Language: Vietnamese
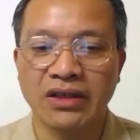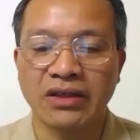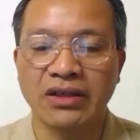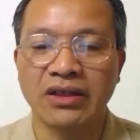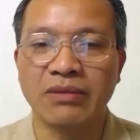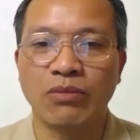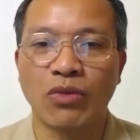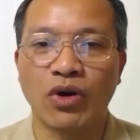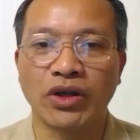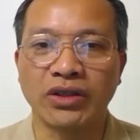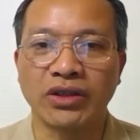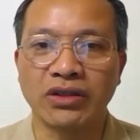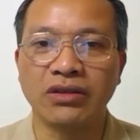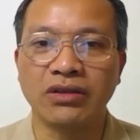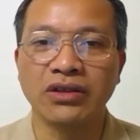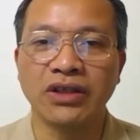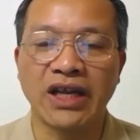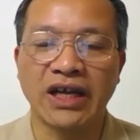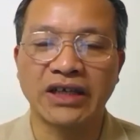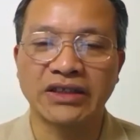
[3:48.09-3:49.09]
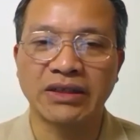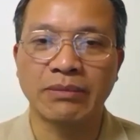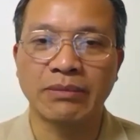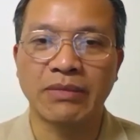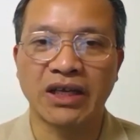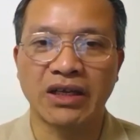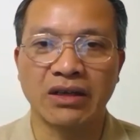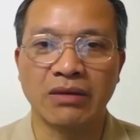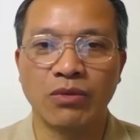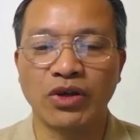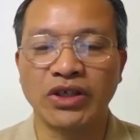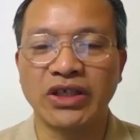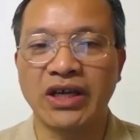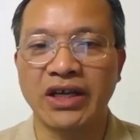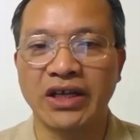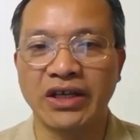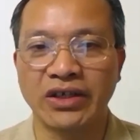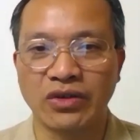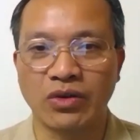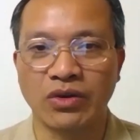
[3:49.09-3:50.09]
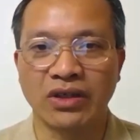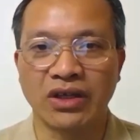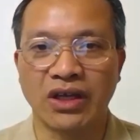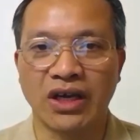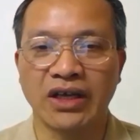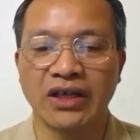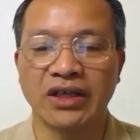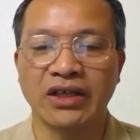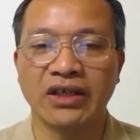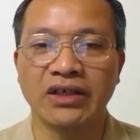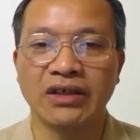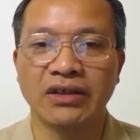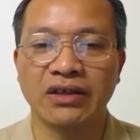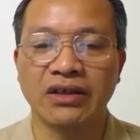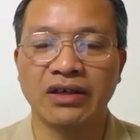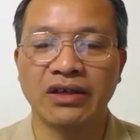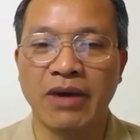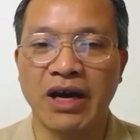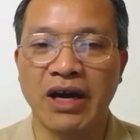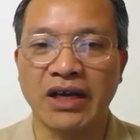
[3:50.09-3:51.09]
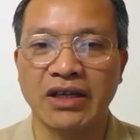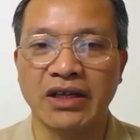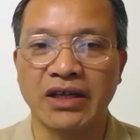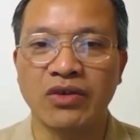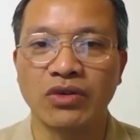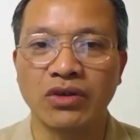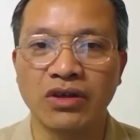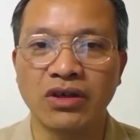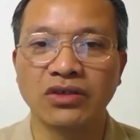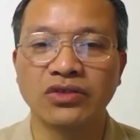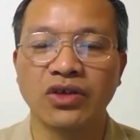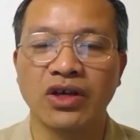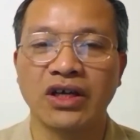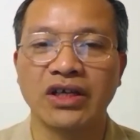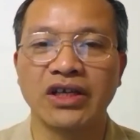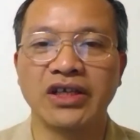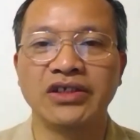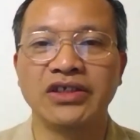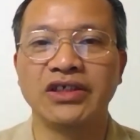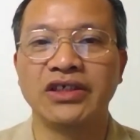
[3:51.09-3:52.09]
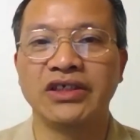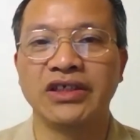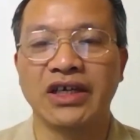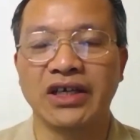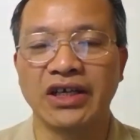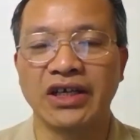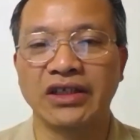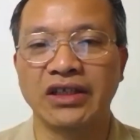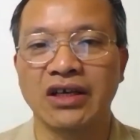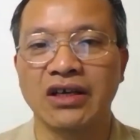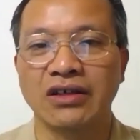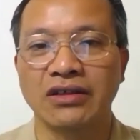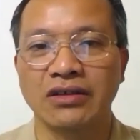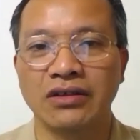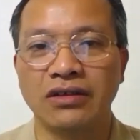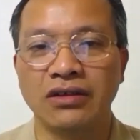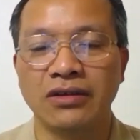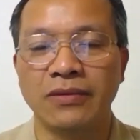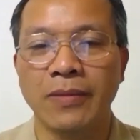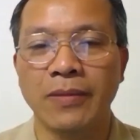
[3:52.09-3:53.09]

thì mọi thứ thì đã sắp đặt ở một cái nhà nghỉ rồi anh người bạn kia còn đưa cho cả địa chỉ nhà nghỉ tất cả thứ